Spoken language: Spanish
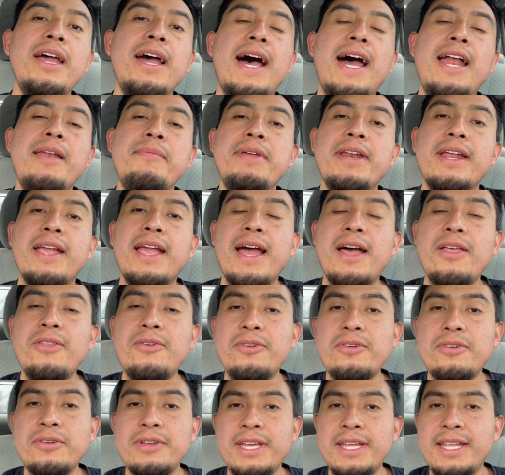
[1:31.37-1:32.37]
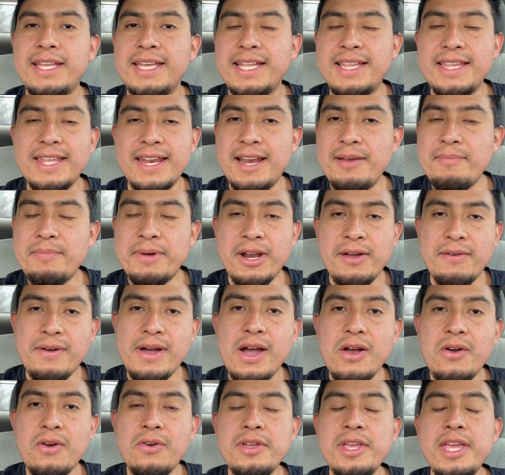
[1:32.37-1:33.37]
al mercado en general para
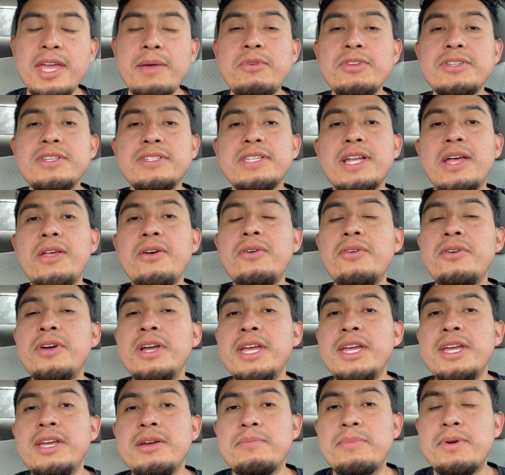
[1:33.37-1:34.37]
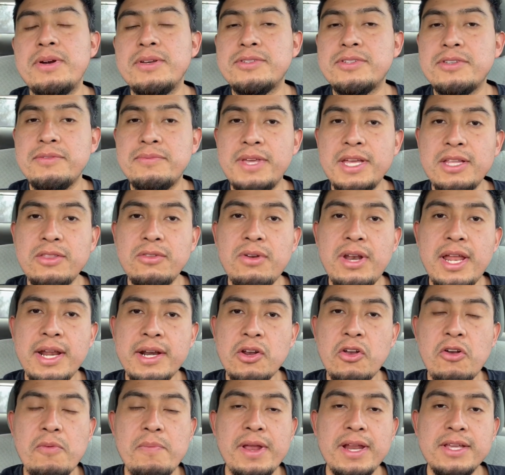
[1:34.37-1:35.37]
abajo y hemos estado pues viendo la
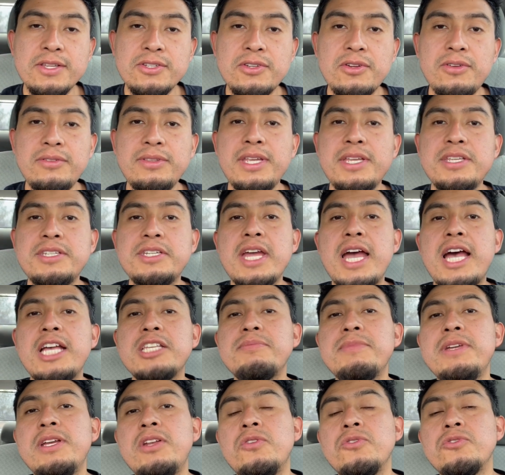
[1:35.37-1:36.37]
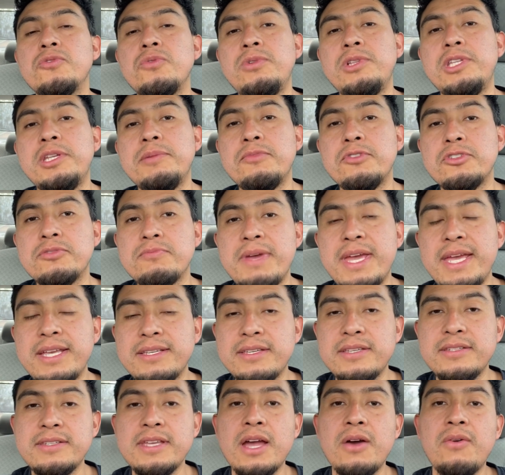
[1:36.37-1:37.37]
recuperación de Jasmine en los últimos
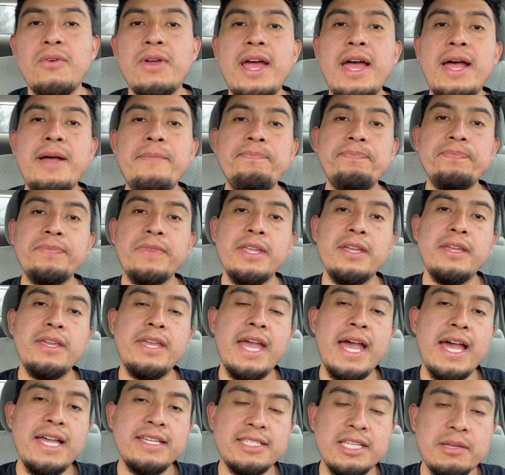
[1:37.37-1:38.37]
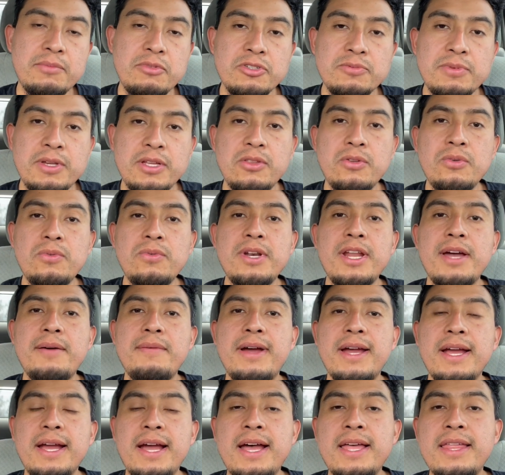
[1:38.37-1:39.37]
meses y ahora ya estamos viendo una
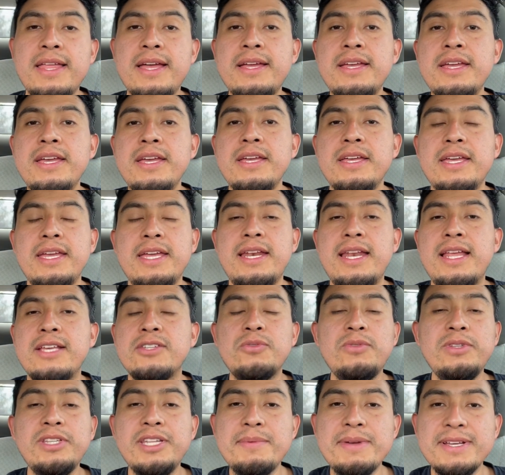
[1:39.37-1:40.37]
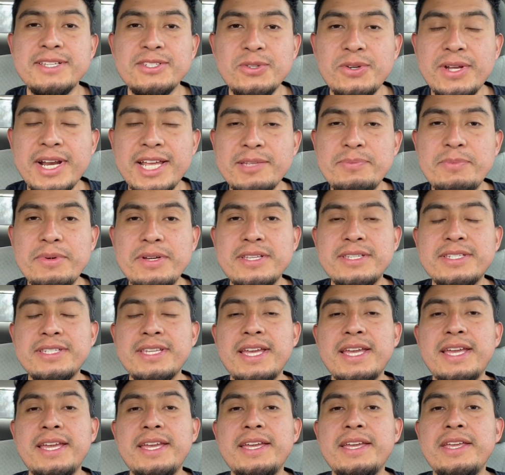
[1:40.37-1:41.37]
bajada. En las últimas horas, pues
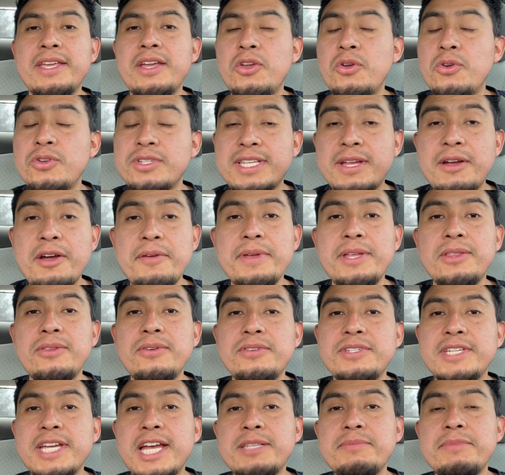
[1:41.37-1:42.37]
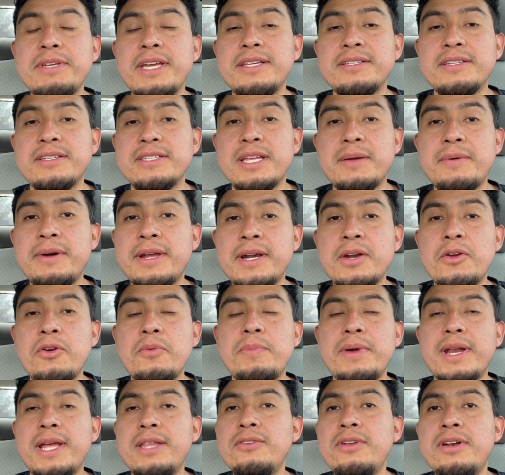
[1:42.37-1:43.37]
eh, yo estaba viendo Jasmine que se estaba
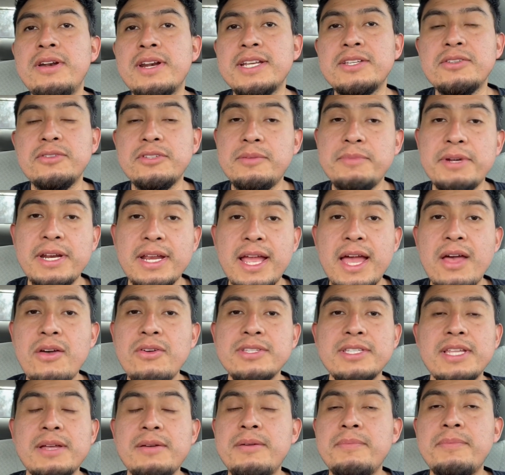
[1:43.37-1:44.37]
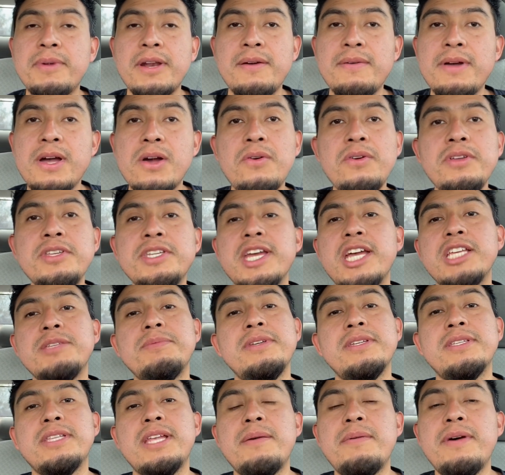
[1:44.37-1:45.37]
recuperando, el resto del mercado estaba para abajo y
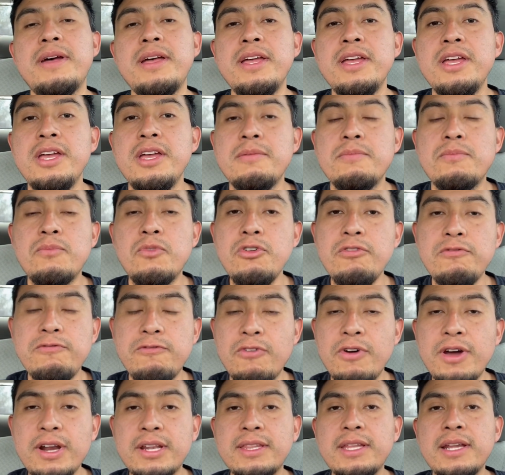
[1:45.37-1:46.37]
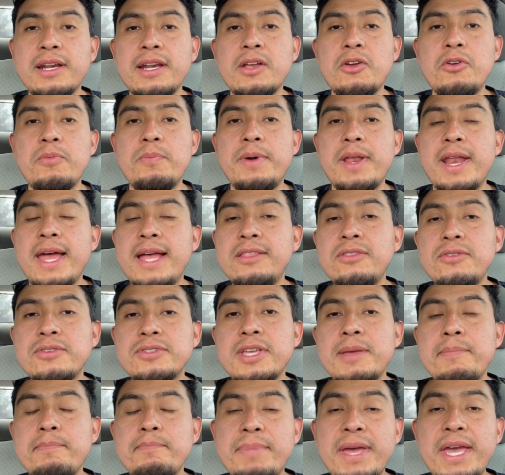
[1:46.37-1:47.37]
Jasmine estaba muy fuerte
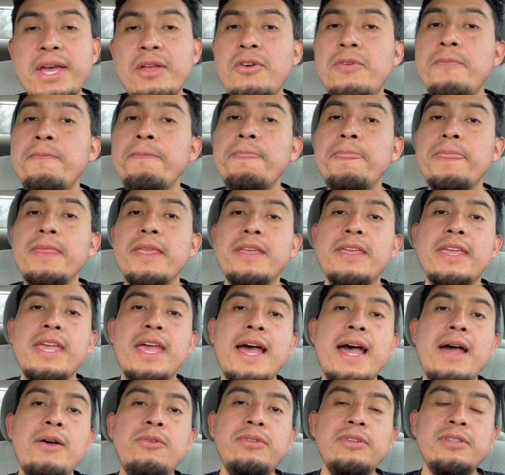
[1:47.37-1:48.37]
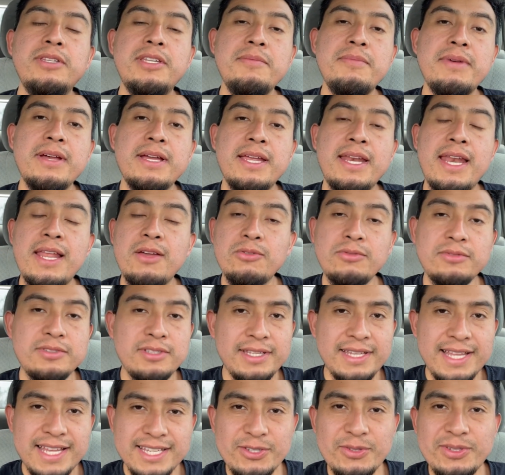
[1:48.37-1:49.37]
recuperándose, pero ya última, en
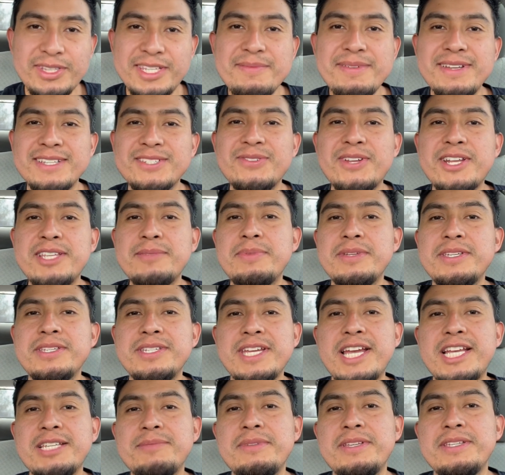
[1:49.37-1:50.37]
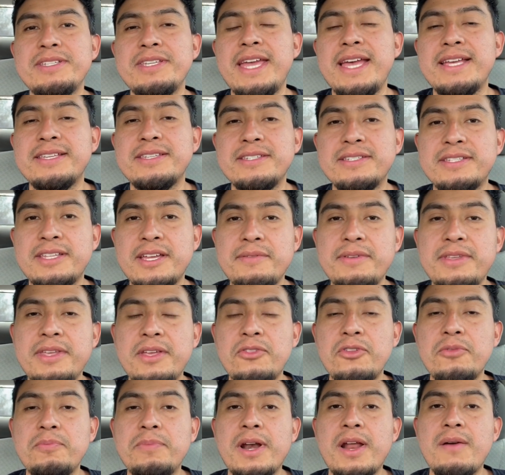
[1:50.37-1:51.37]
las últimas horas, pues Jasmine ya se está
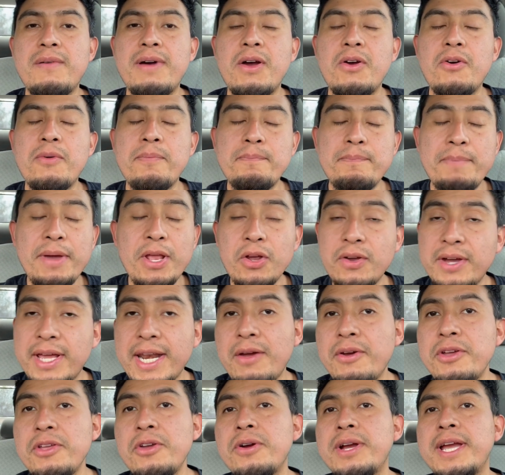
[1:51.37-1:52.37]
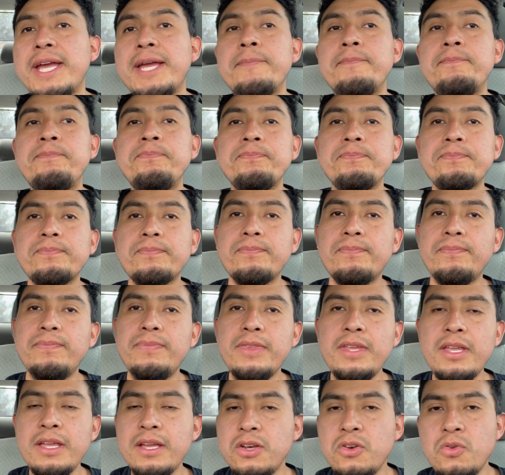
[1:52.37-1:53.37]
viniendo para abajo. Pero creo yo que
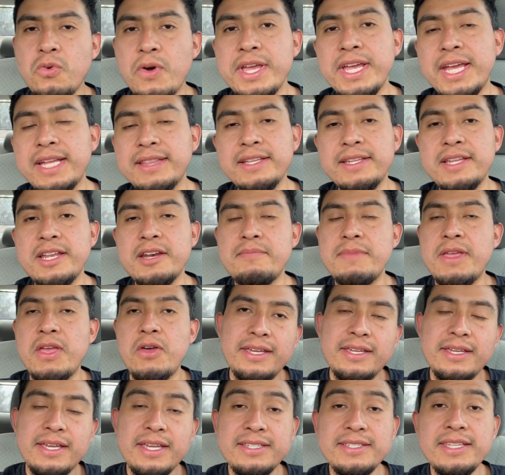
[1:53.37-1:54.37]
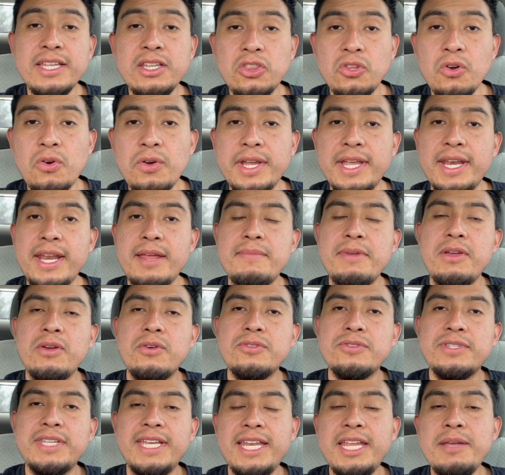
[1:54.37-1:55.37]
no hay que tener miedo. Este token,
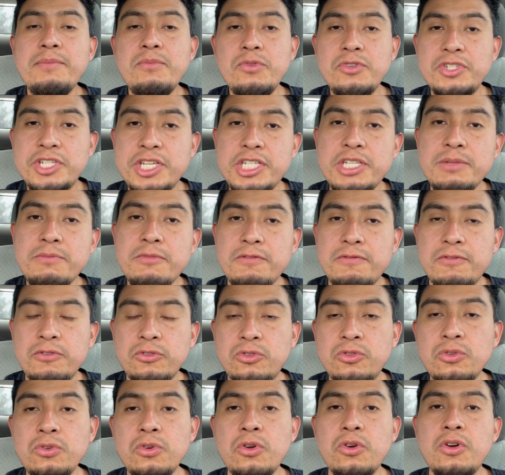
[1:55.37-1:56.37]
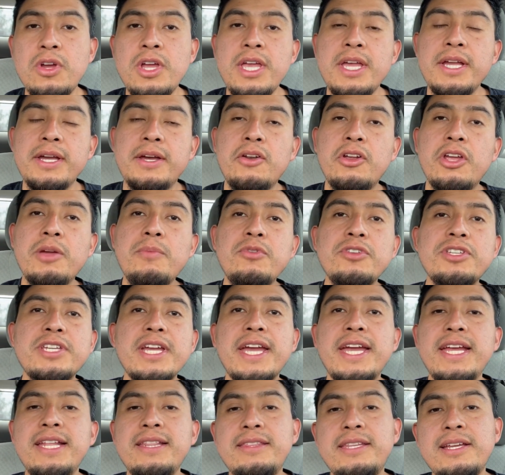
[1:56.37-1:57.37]
amigos, tiene muchísimo futuro. Creo que mucha
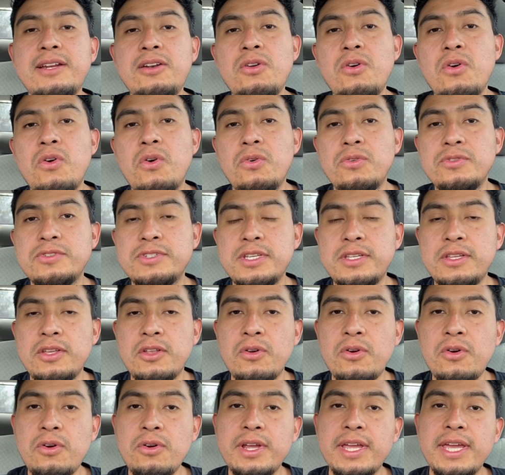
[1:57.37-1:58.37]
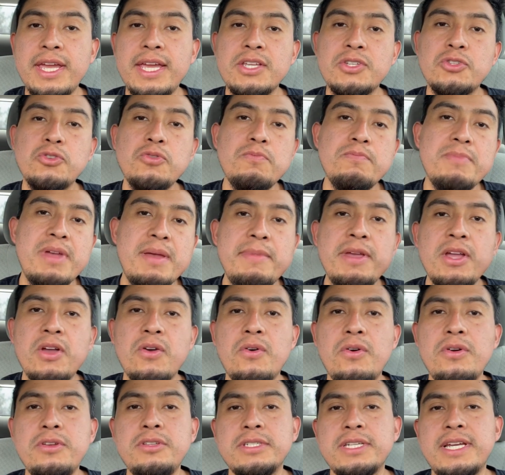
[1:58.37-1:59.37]
gente lo consideró que es un meme
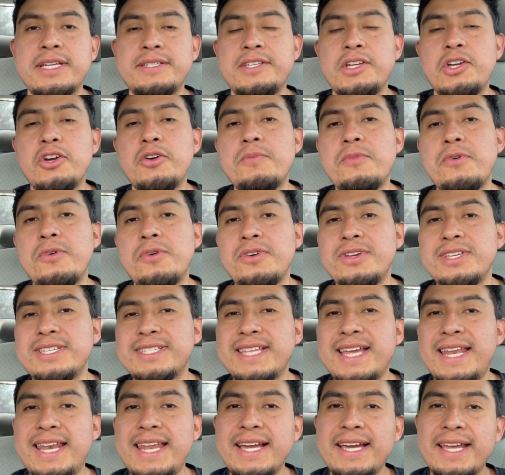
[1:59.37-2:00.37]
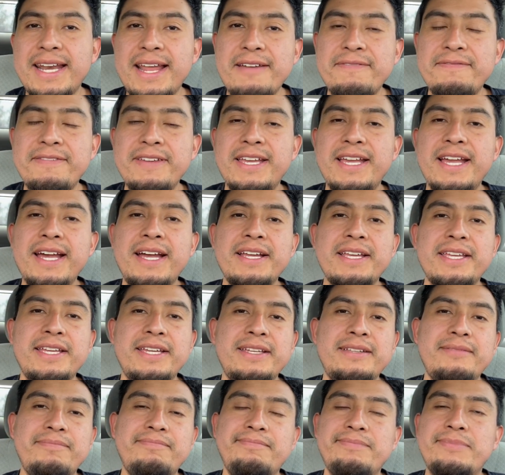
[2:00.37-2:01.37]
coin, así como está la gráfica,
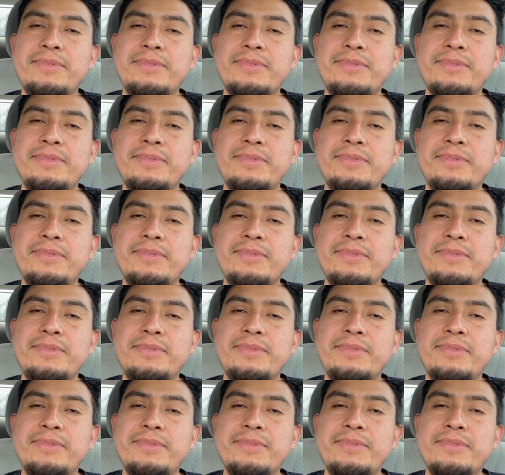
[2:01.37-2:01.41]
que